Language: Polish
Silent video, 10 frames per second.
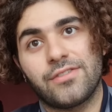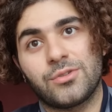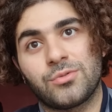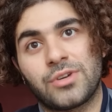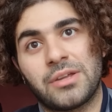w
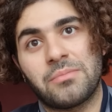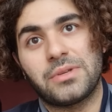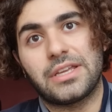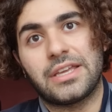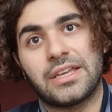
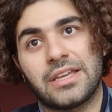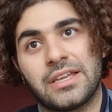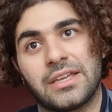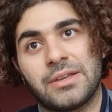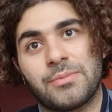którym
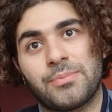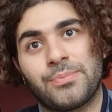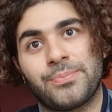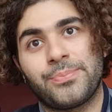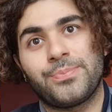e,
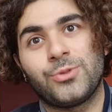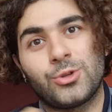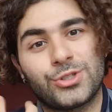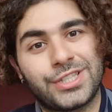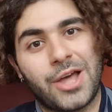
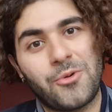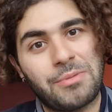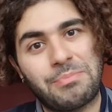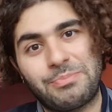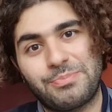
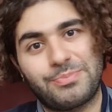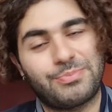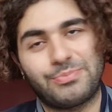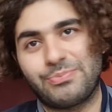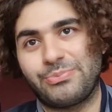doznałem
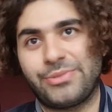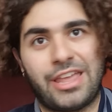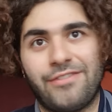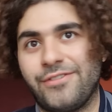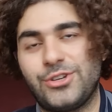
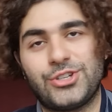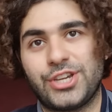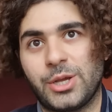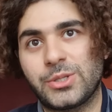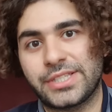
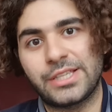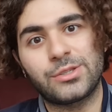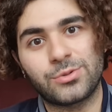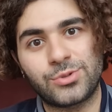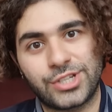najwyższego
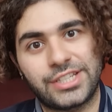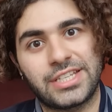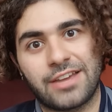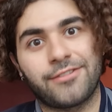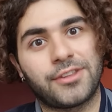sensu
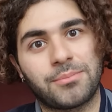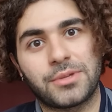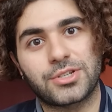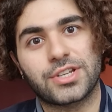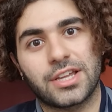życia w tym
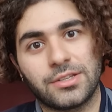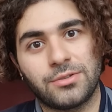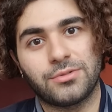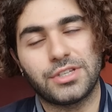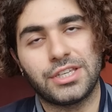
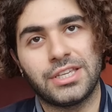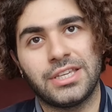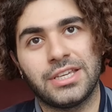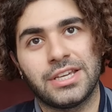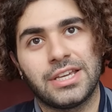mieszkaniu
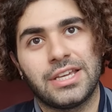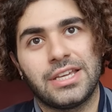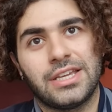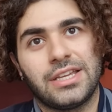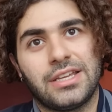i
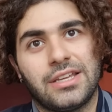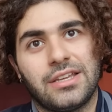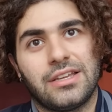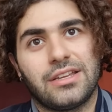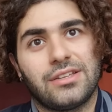
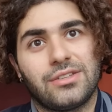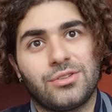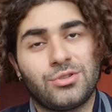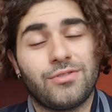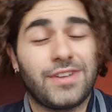
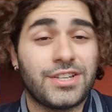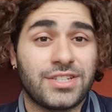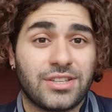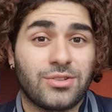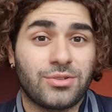to są
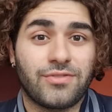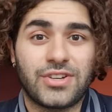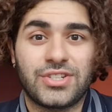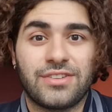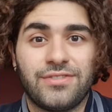ważne, to są
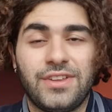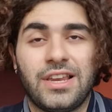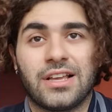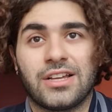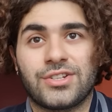ważne
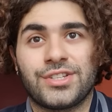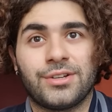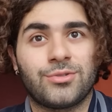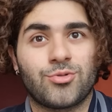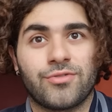chwile
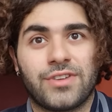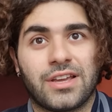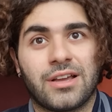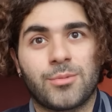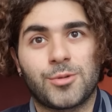każdego
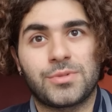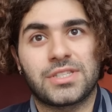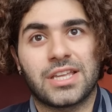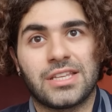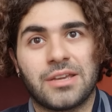człowieka, moim
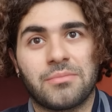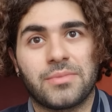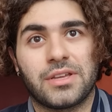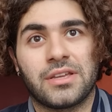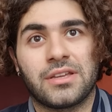
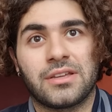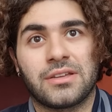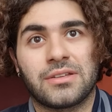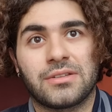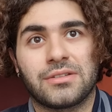zdaniem.
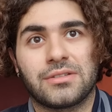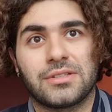E,